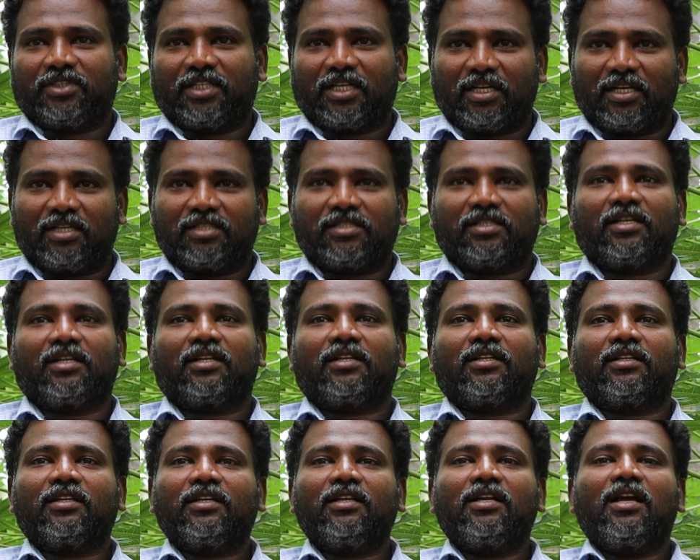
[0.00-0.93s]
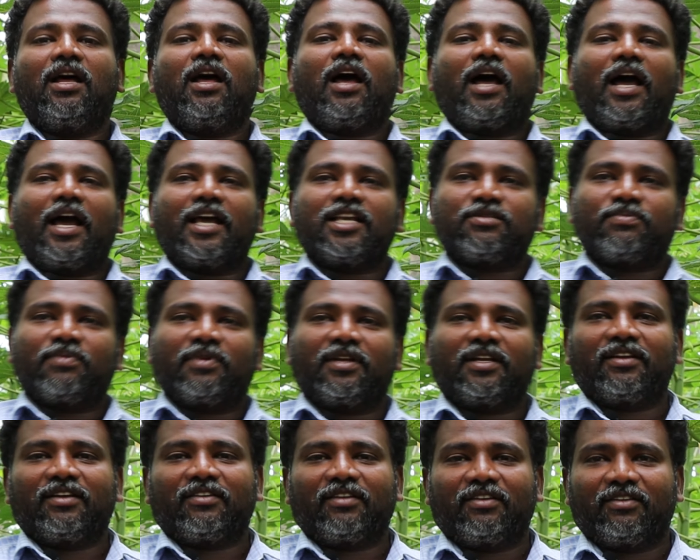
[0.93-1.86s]
சேனல்ஸ்ல இருந்து
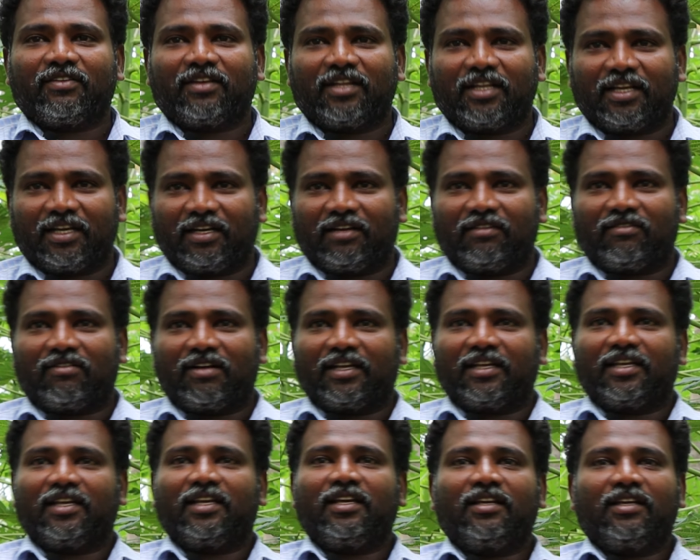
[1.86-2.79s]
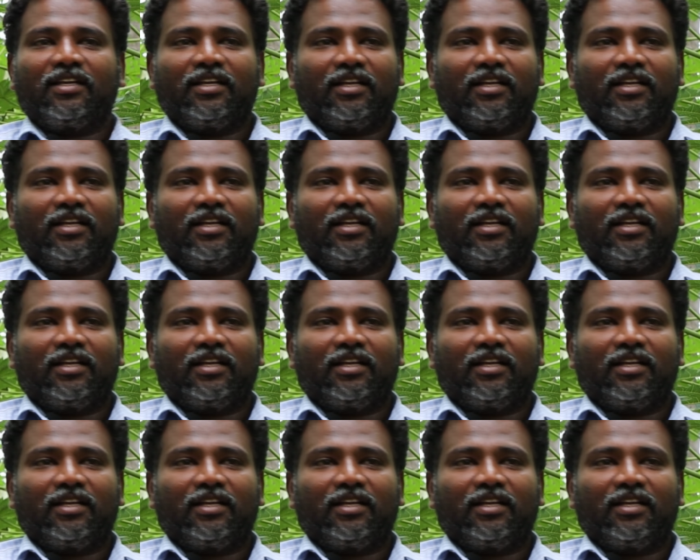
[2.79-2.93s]
ஐஸ்பெரி விதைகளை வாங்கி